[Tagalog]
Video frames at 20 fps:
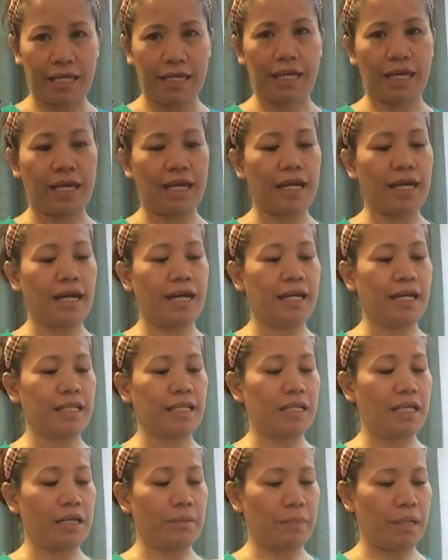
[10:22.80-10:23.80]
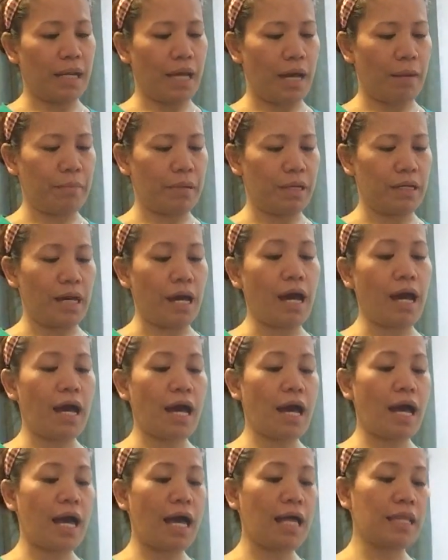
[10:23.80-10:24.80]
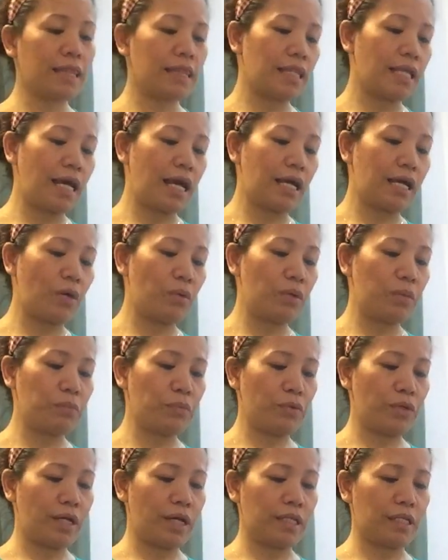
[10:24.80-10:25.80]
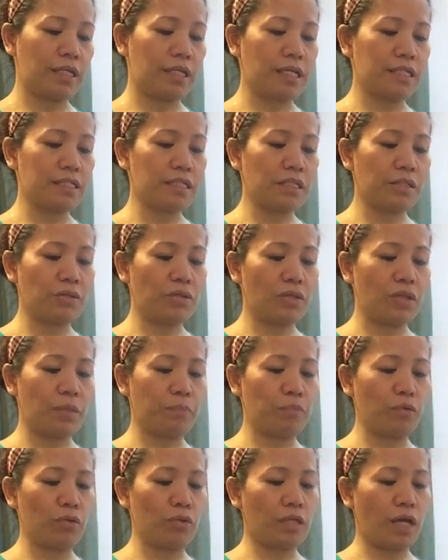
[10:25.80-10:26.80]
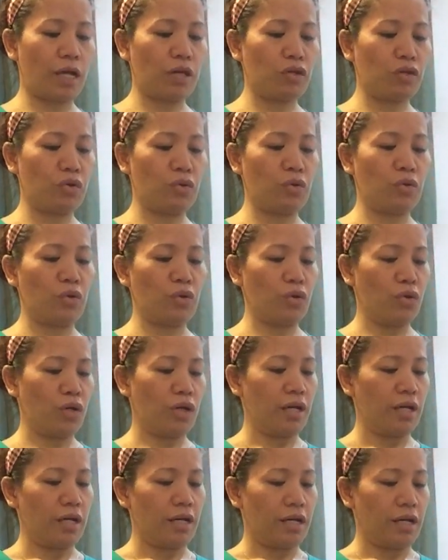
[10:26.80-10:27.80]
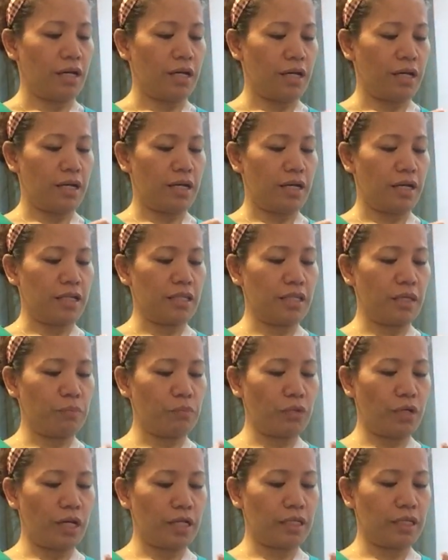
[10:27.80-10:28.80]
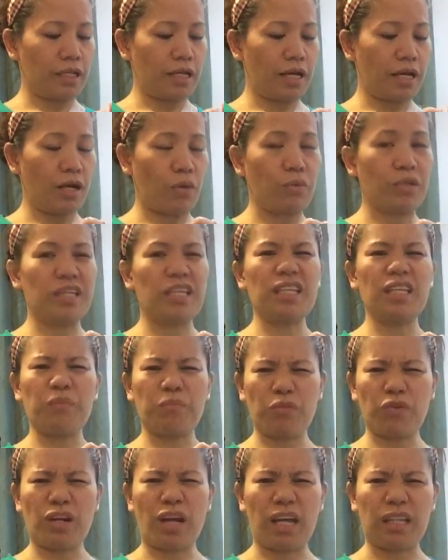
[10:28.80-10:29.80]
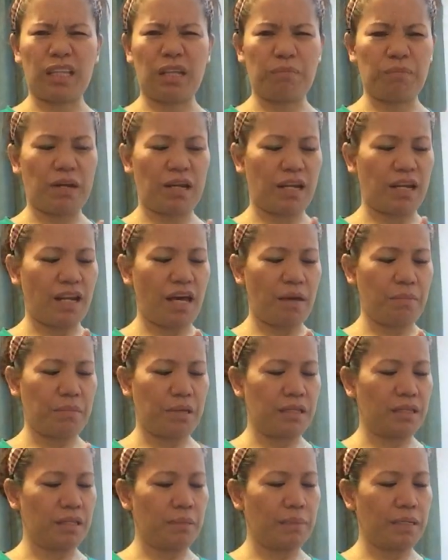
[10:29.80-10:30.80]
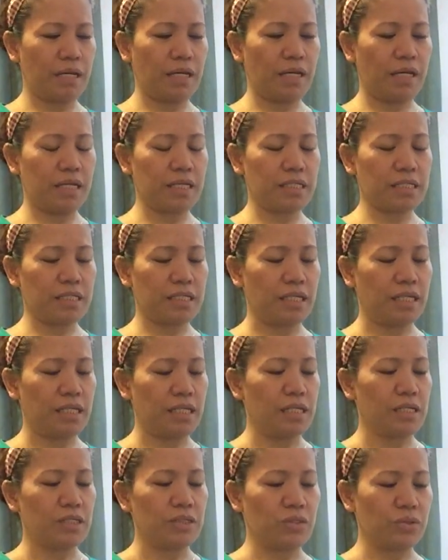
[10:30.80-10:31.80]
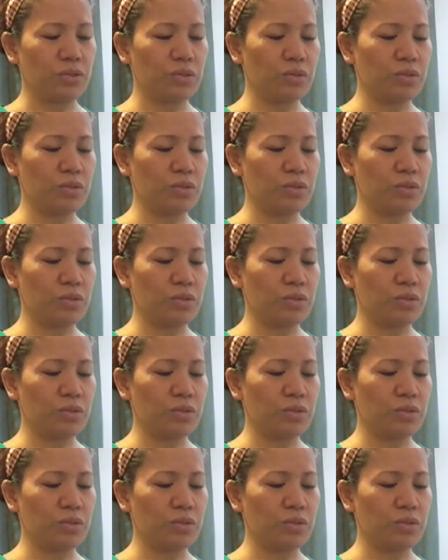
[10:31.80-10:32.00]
kailangan natin na malaman at gagawin po natin kasi hindi po tayo uh, hindi po natin gagawin hindi po natin malalaman di ba guys so